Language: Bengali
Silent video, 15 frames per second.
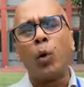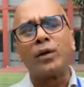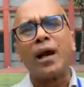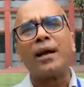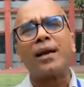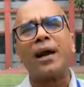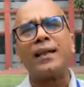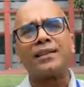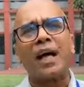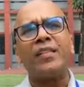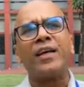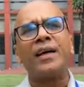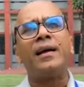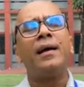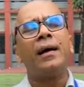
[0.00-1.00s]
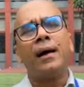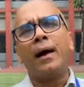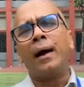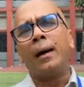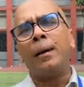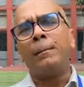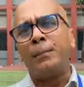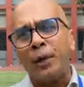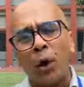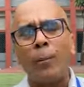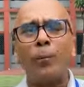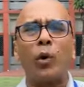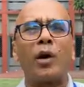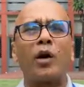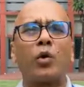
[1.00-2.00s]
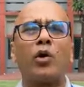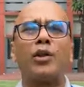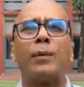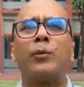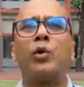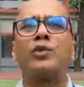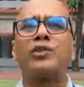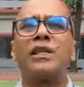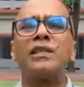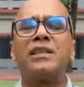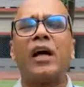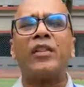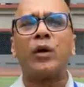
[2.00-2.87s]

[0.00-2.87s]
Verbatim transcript: ভোটাররা তাদের বিড়ম্বনার কথা বলছেন